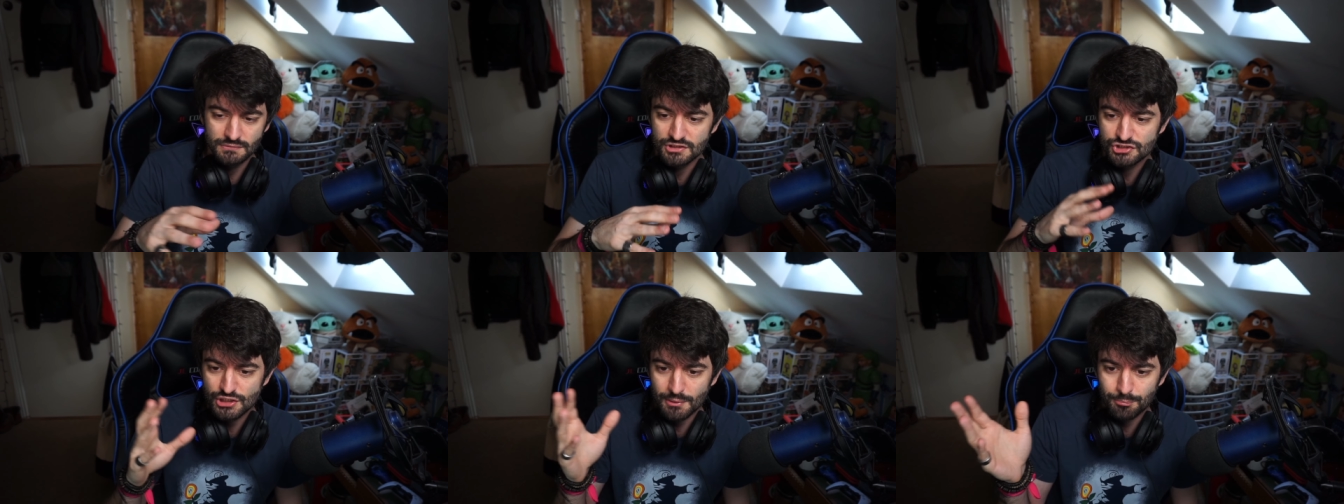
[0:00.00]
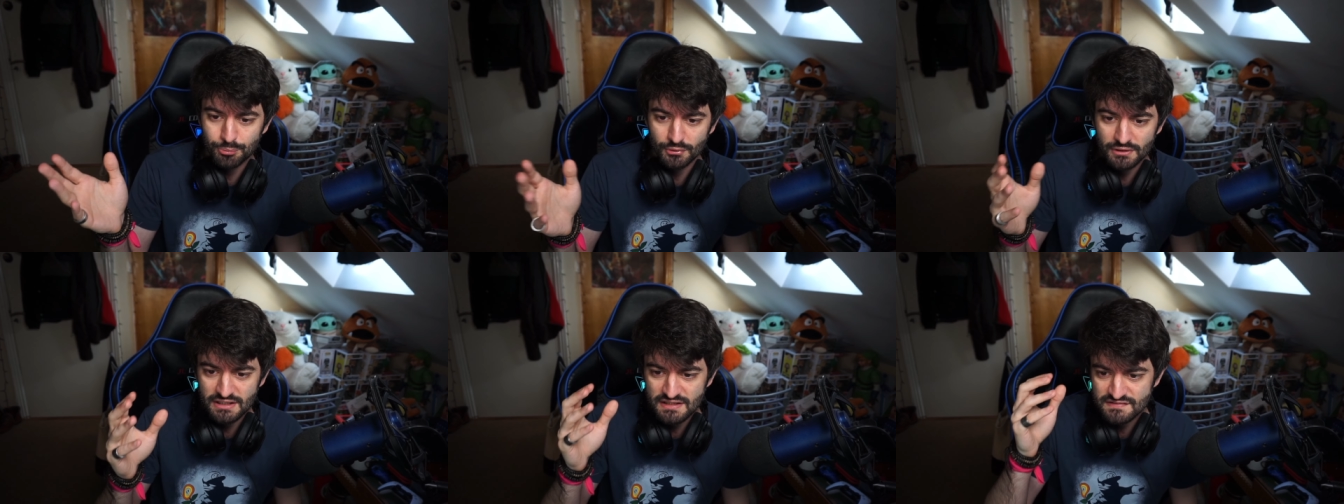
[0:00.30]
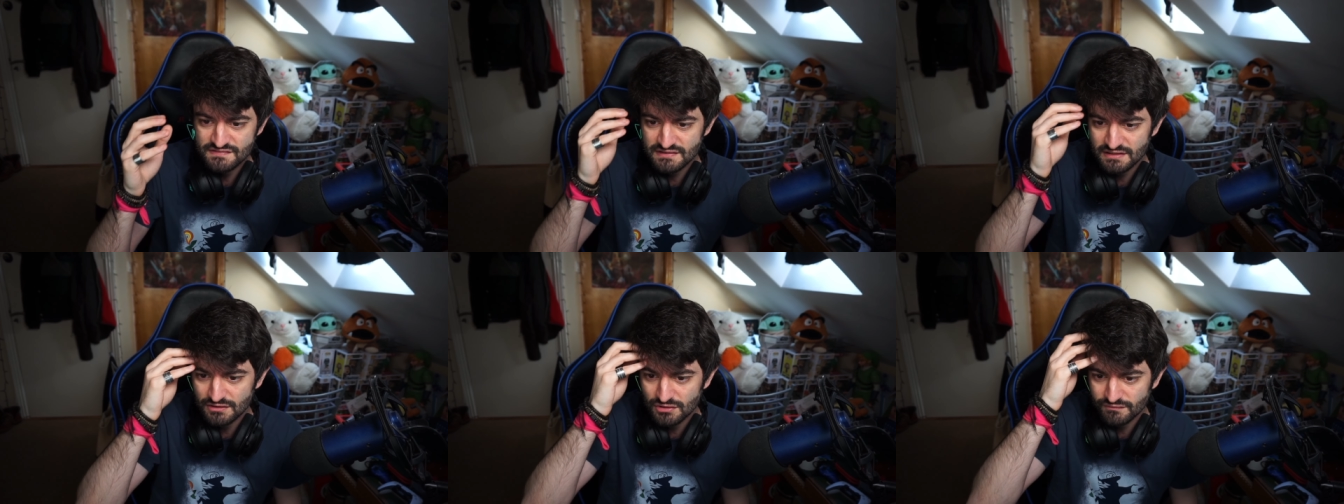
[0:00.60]
in
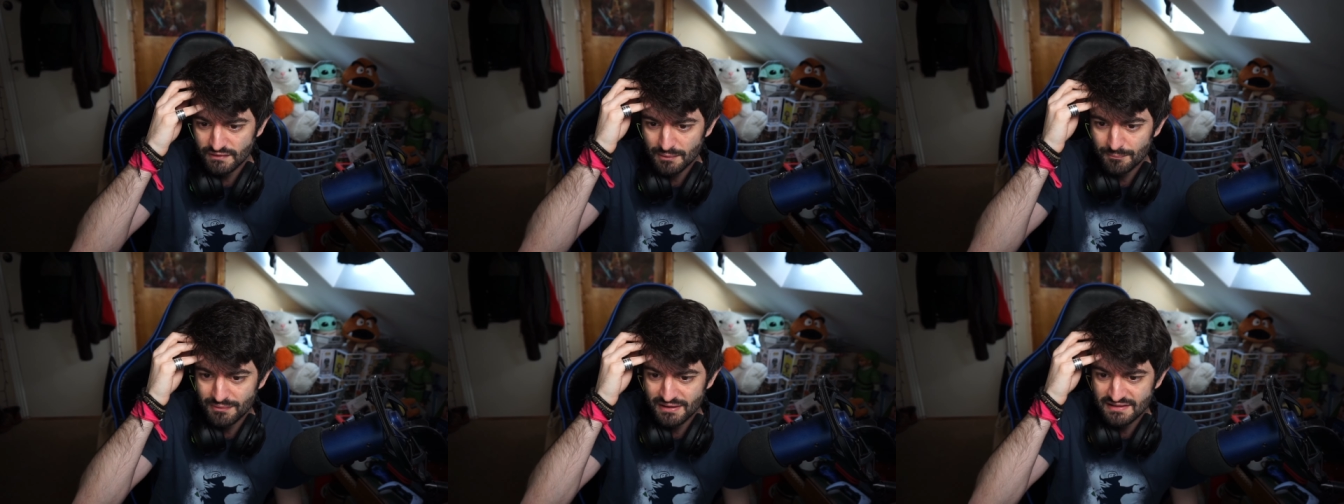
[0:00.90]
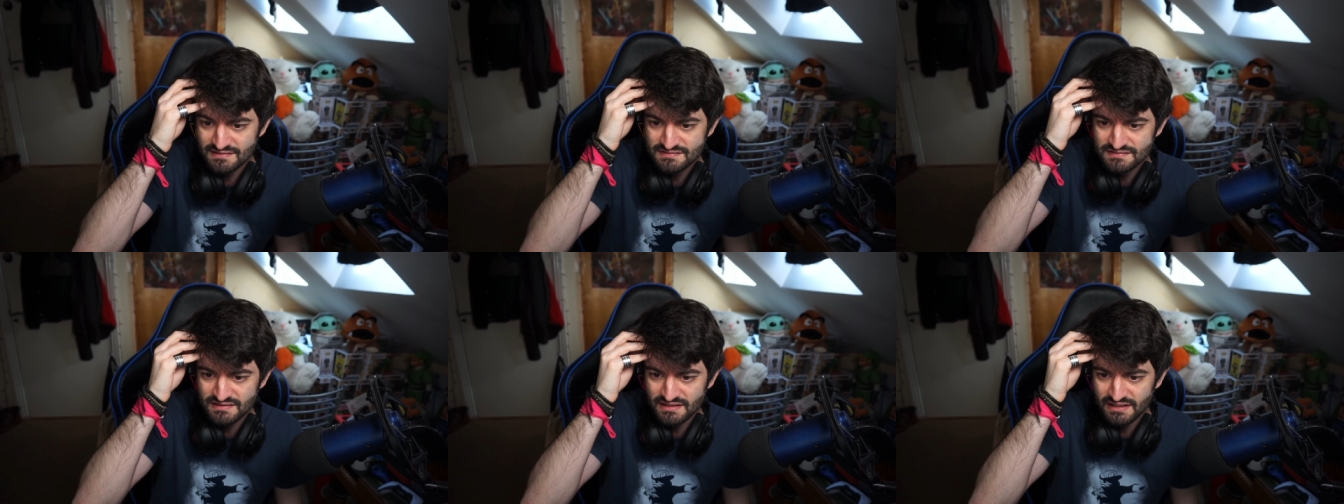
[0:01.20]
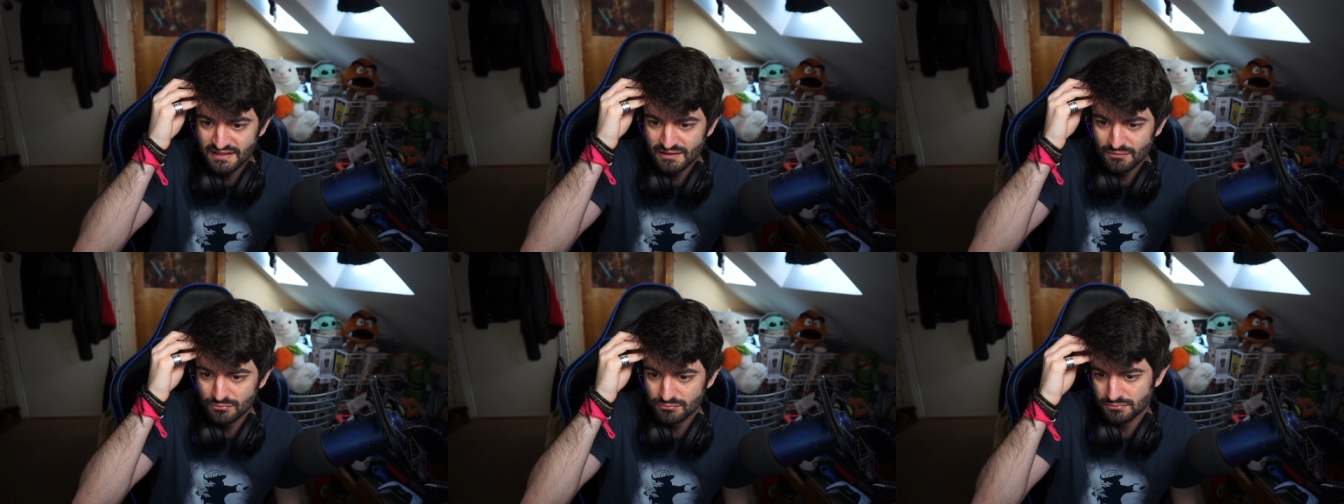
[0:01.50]
giapponese dovrebbe
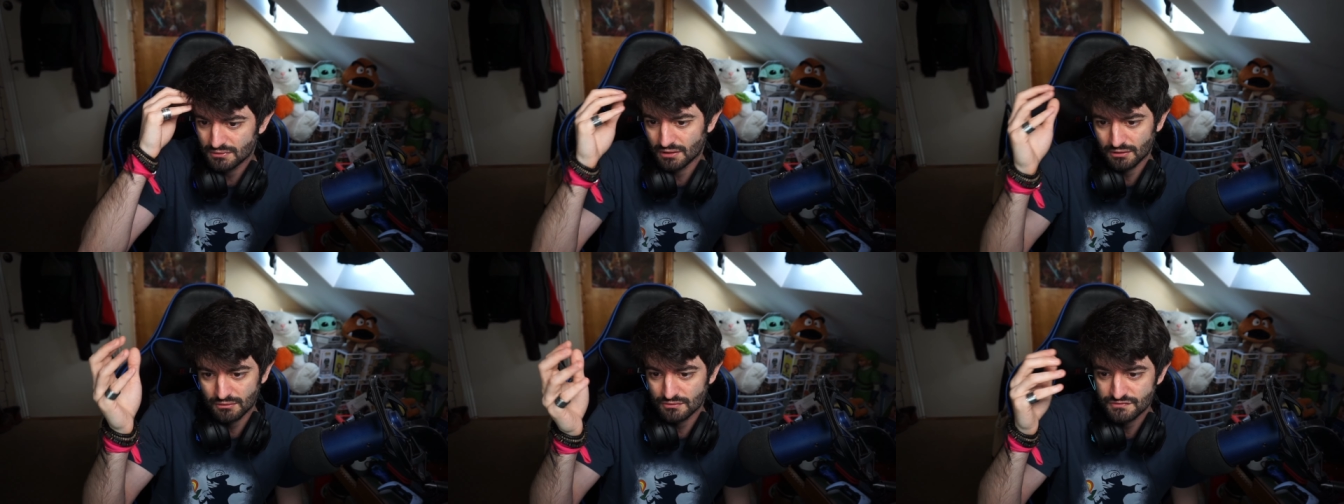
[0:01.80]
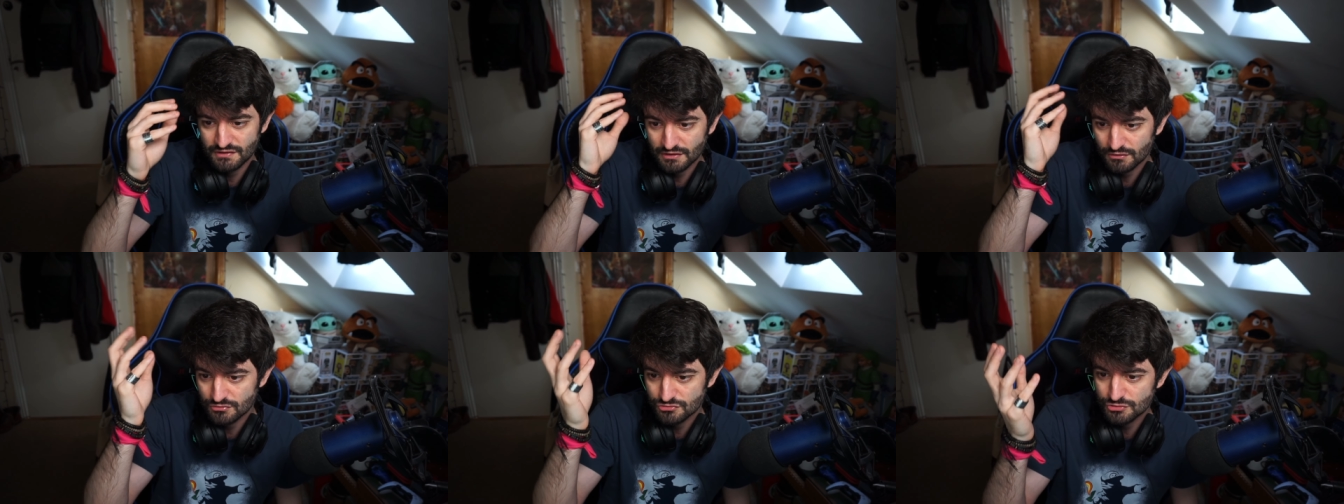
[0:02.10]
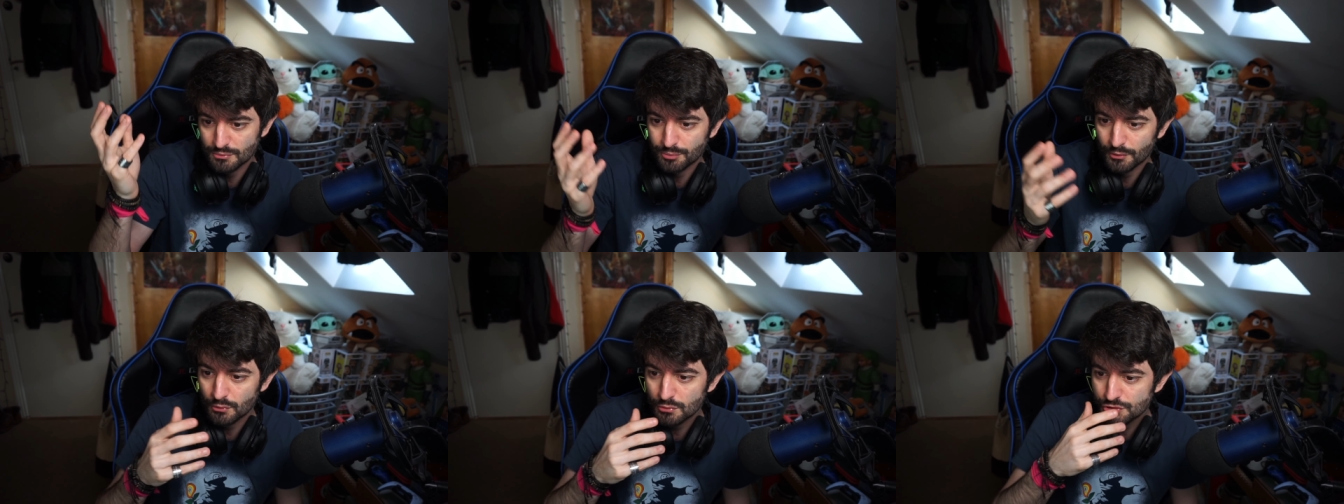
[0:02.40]
essere una cosa che non
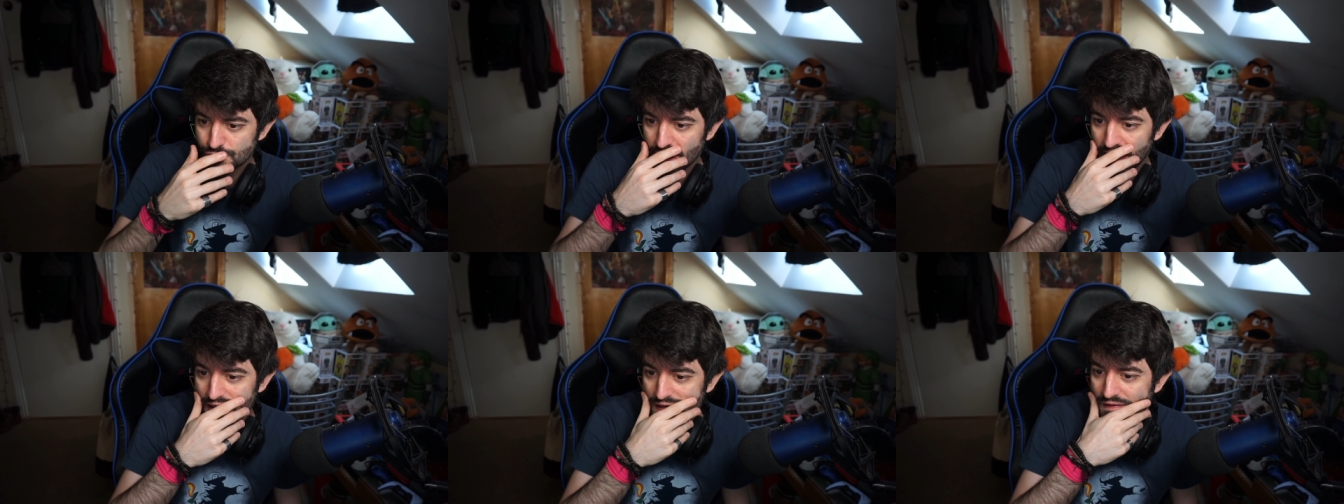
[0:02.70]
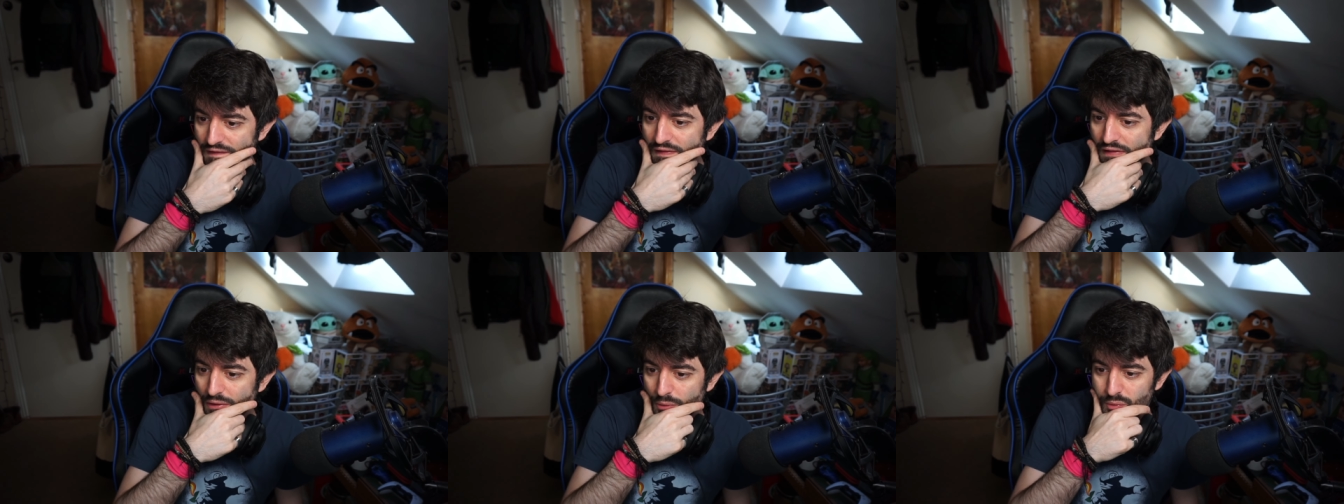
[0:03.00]
so pronunciare,